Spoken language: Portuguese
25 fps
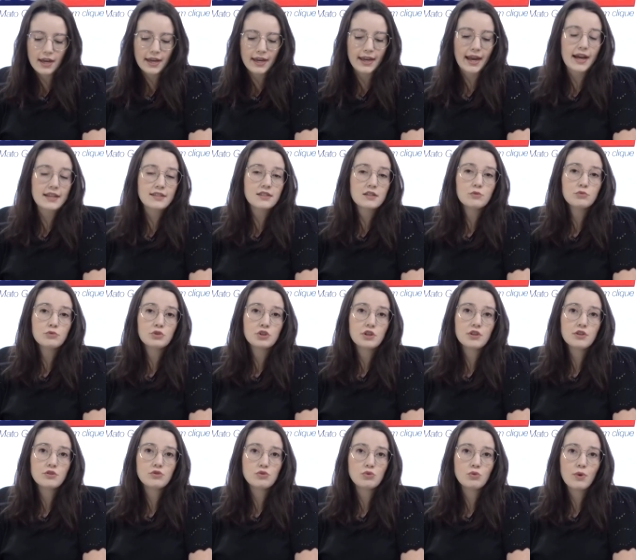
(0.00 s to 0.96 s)
Em razão
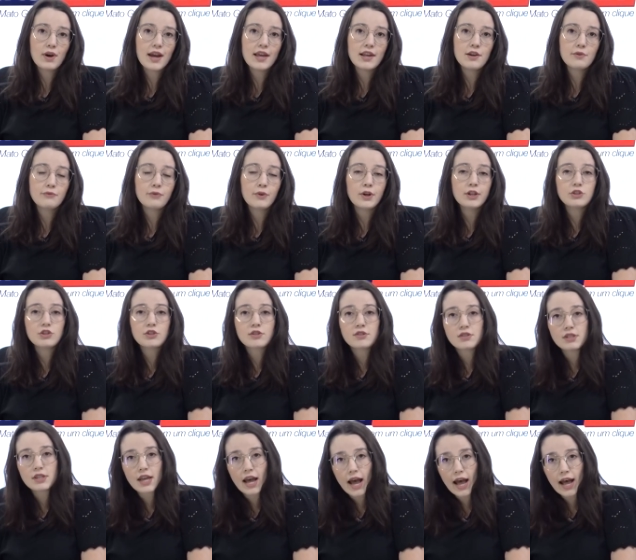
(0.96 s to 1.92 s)
disso, ele foi
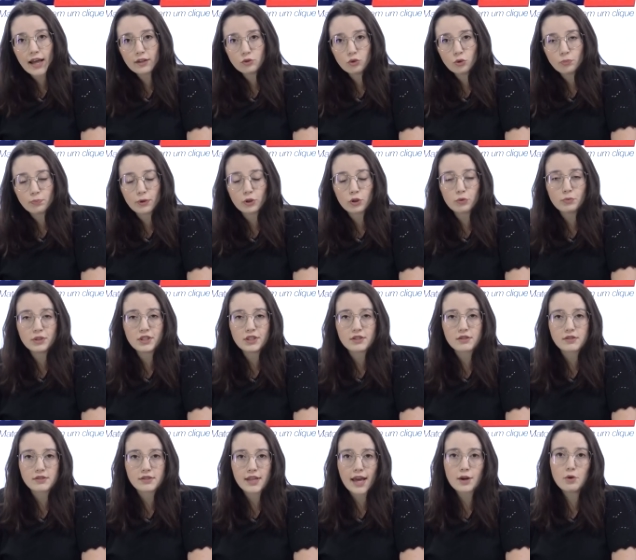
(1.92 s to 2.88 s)
indiciado pelo
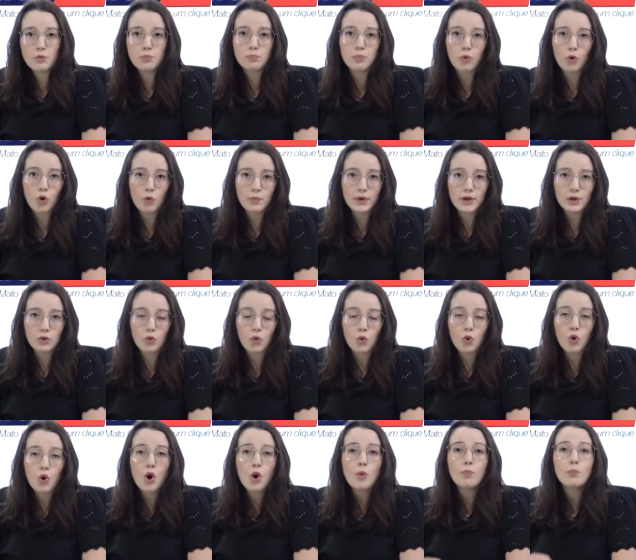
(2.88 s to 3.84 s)
Ministério
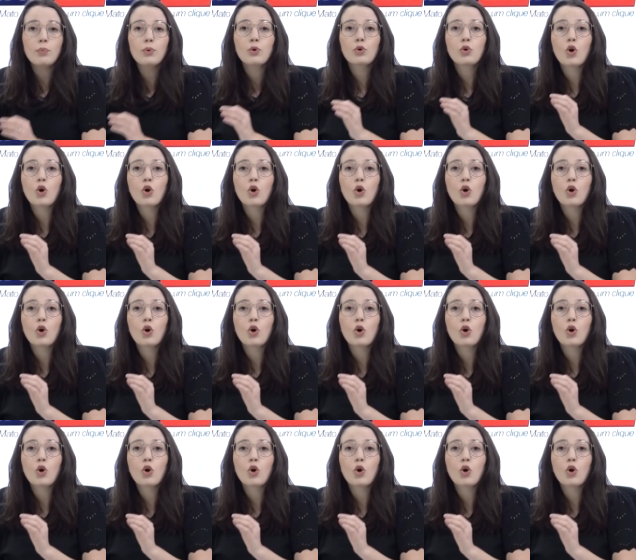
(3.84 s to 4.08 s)
Público por